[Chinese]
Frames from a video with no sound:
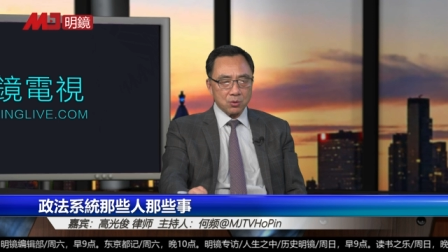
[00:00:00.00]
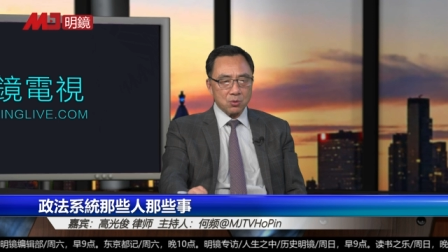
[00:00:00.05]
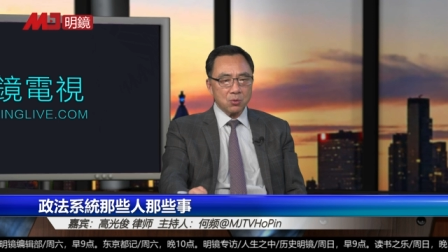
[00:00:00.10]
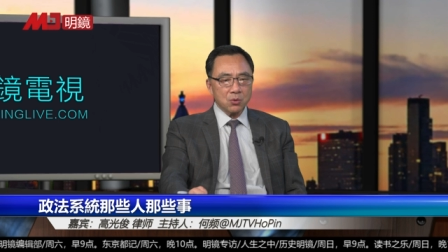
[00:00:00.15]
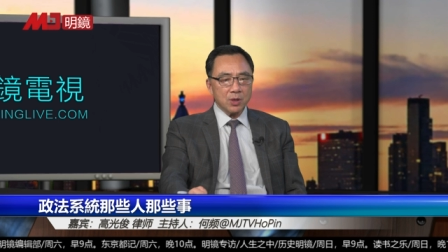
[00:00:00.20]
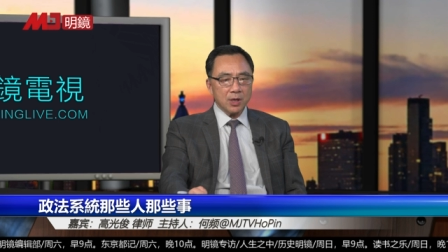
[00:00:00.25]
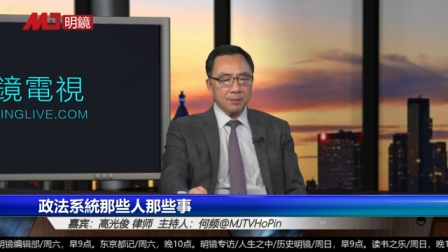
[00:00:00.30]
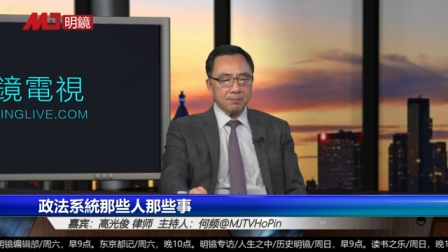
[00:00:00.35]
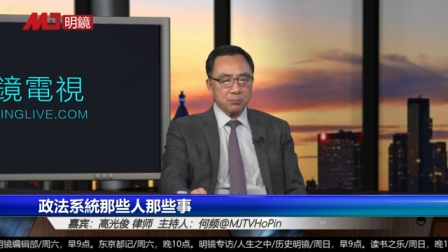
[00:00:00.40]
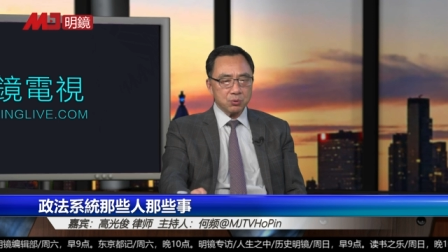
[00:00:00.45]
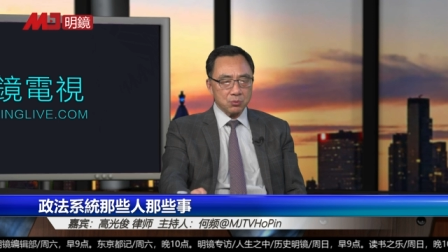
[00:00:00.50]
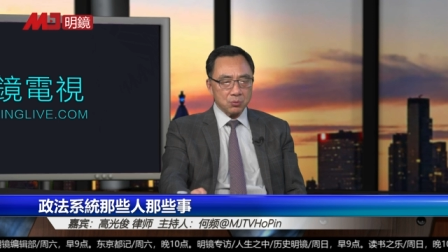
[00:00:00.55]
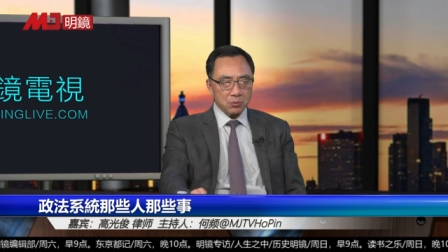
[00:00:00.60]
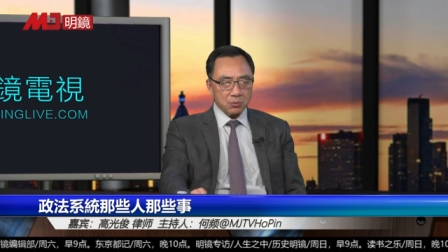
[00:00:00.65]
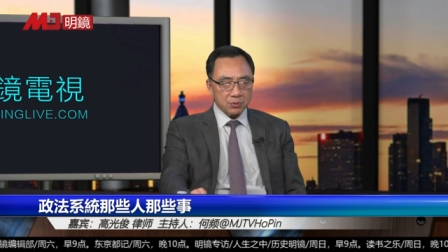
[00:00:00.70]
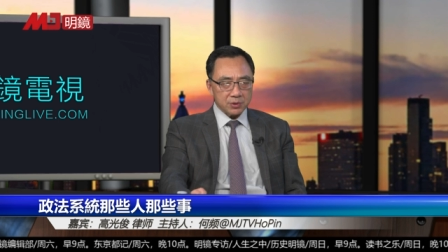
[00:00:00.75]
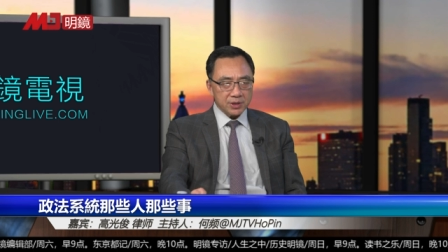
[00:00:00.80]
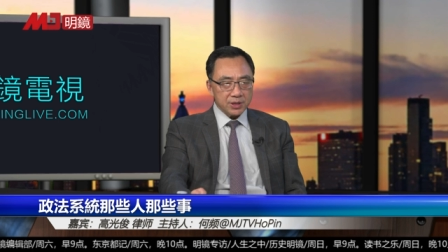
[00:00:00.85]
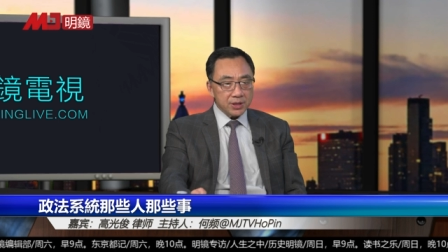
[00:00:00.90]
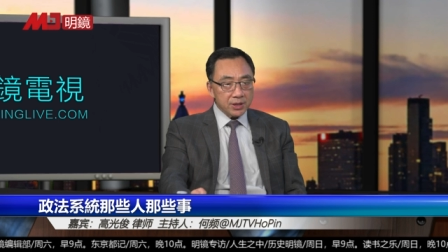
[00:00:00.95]
公安
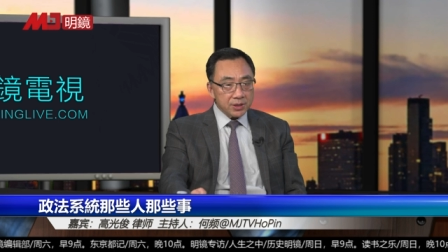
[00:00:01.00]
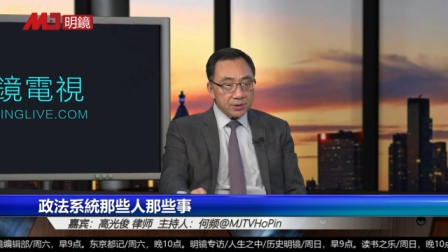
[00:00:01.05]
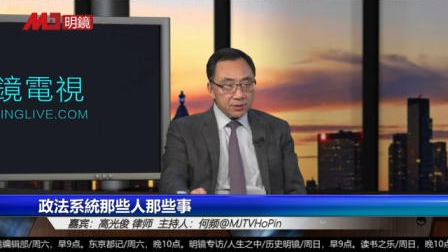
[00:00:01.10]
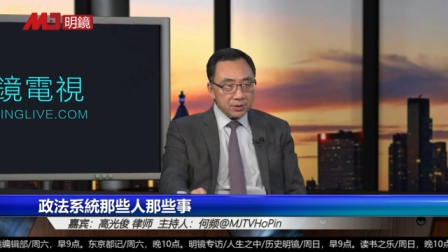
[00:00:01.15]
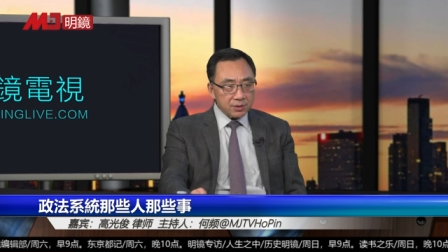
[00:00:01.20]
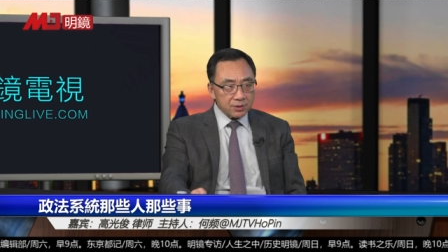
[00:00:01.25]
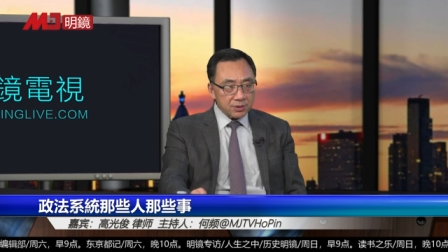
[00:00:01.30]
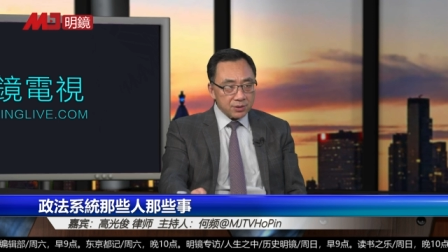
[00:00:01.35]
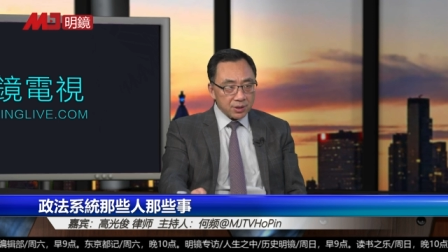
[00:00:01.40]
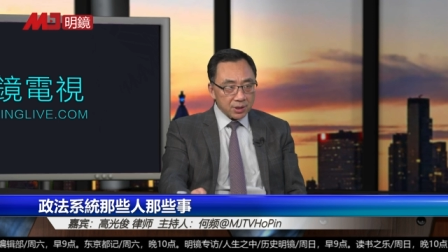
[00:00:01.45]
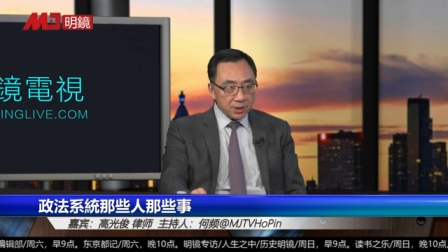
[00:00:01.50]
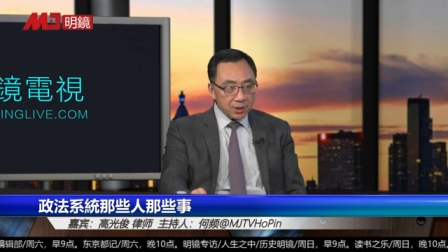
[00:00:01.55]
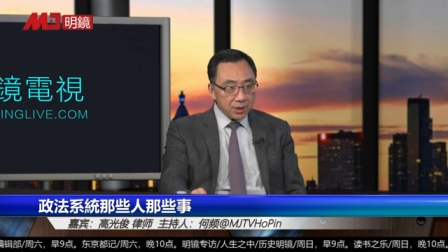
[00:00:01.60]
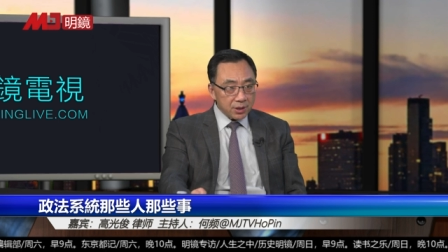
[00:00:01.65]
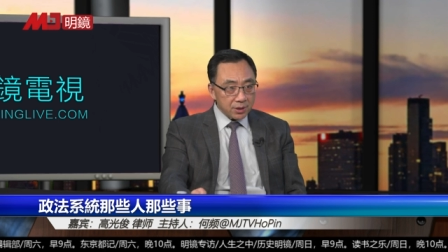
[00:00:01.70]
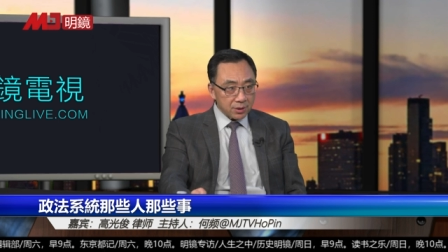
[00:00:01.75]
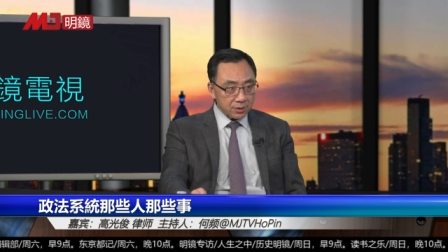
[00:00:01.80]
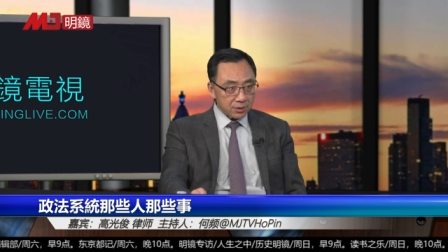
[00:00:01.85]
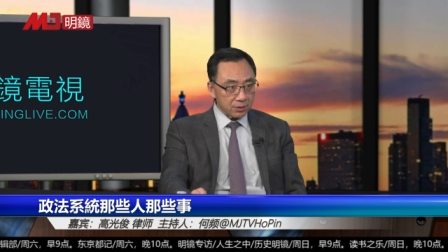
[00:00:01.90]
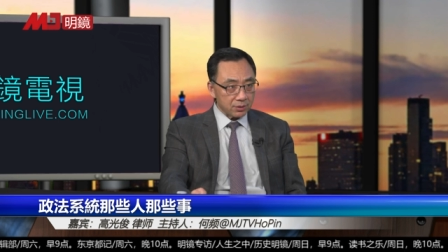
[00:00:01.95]
部第一次成
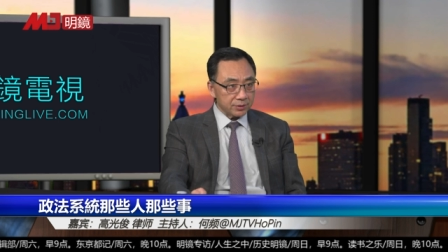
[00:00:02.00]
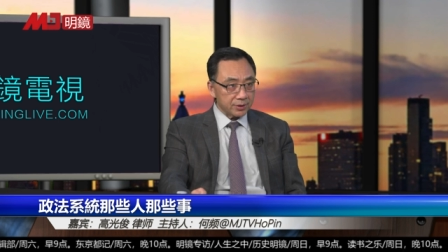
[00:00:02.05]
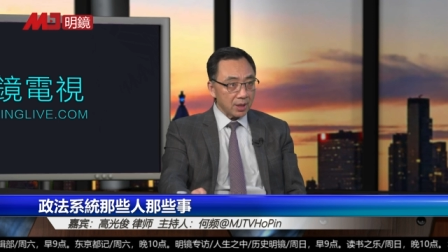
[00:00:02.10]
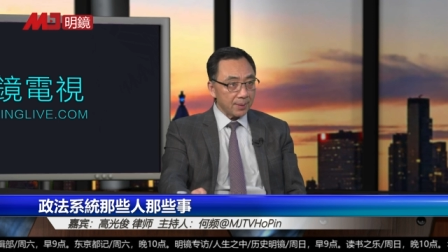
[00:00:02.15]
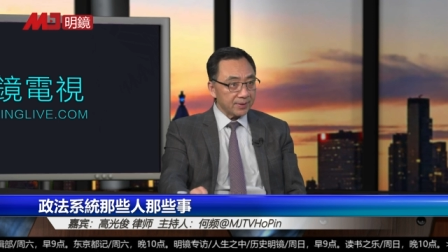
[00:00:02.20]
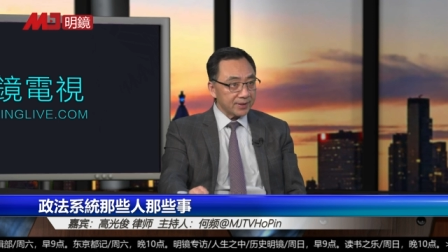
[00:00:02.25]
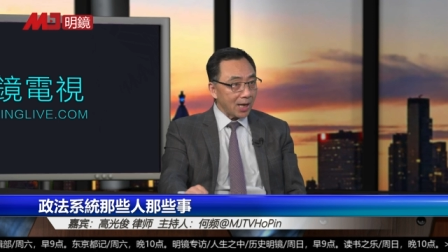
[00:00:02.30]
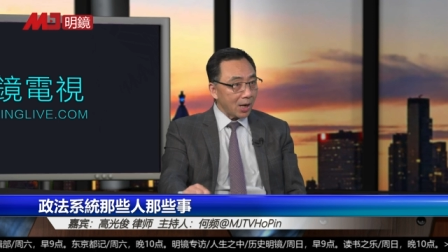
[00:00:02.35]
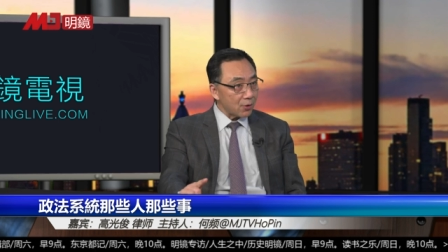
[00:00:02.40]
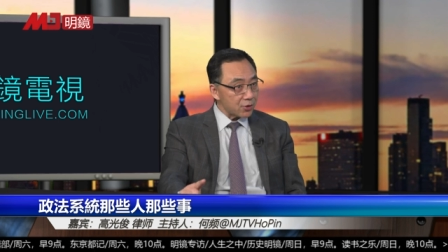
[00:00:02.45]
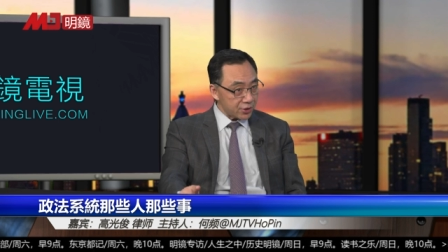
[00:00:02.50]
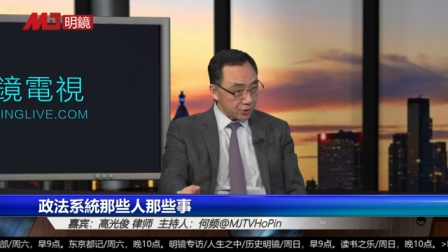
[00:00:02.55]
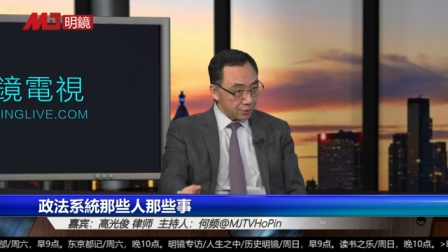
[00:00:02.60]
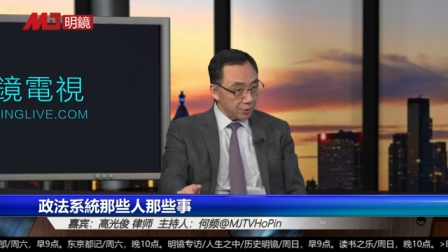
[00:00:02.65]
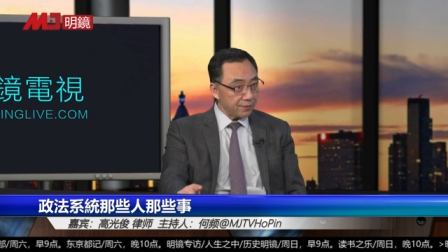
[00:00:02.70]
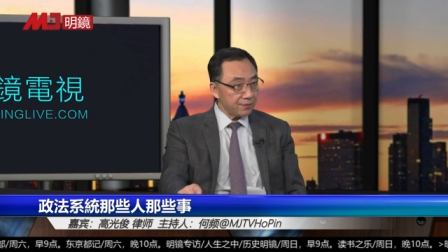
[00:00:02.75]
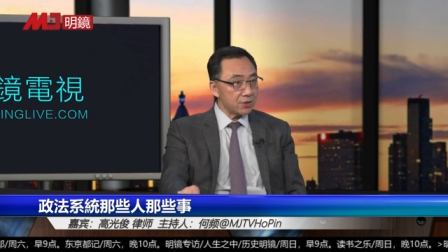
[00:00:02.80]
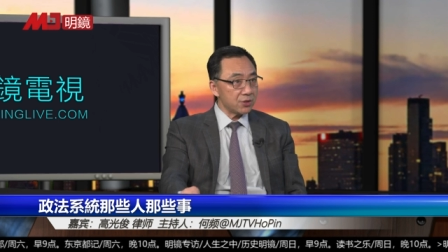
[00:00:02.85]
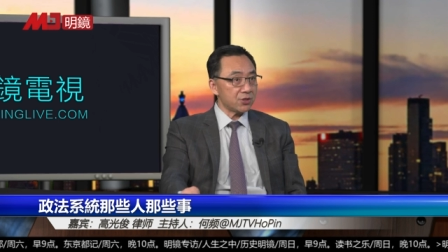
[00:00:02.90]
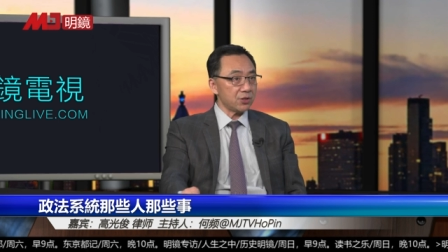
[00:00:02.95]
立的时候，代表大会10
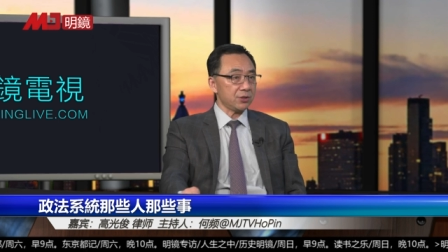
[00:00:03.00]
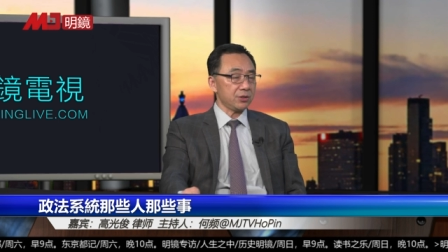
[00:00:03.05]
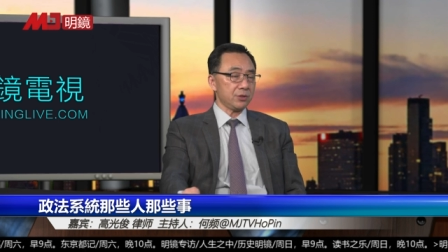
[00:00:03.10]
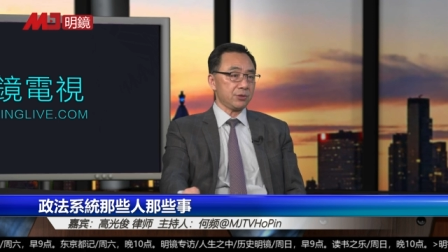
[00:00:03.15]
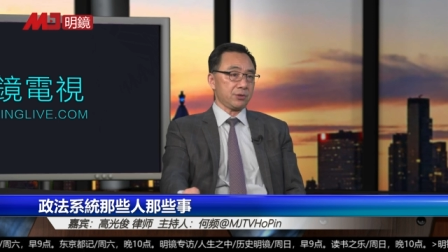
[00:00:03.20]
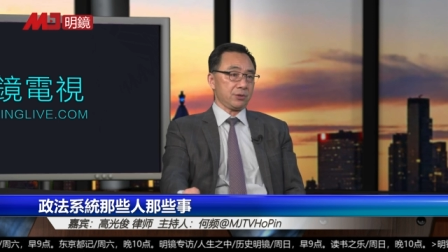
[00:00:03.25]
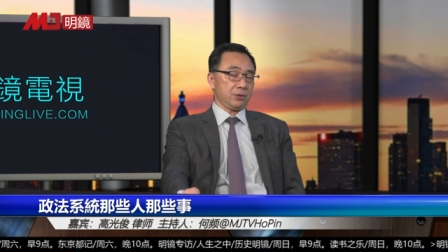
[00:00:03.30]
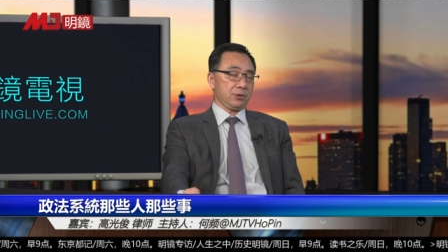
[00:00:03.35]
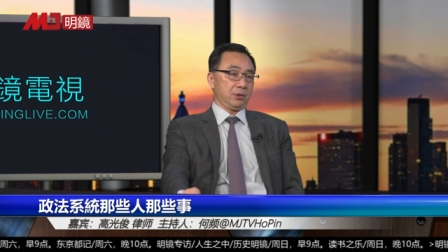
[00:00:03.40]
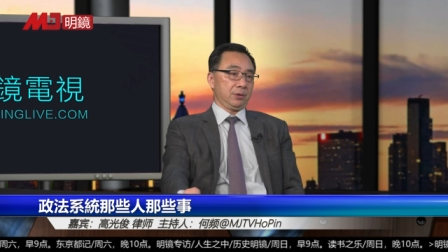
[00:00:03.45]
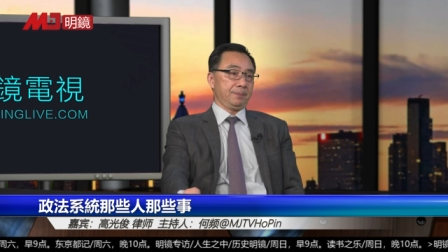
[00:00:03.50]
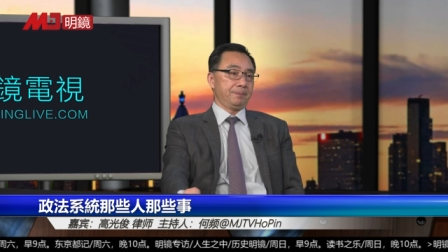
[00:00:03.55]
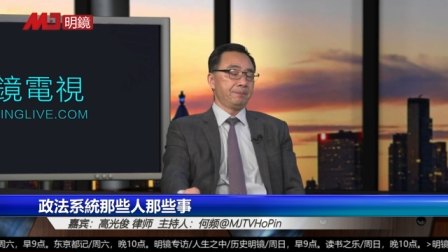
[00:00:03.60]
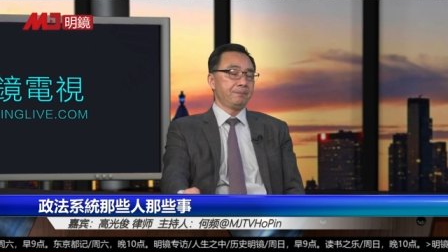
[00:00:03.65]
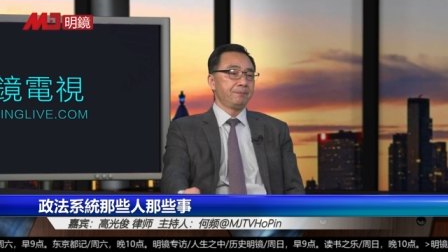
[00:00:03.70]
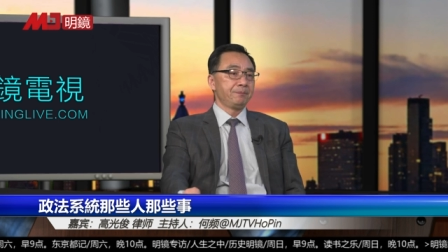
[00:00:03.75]
月份成立的时候，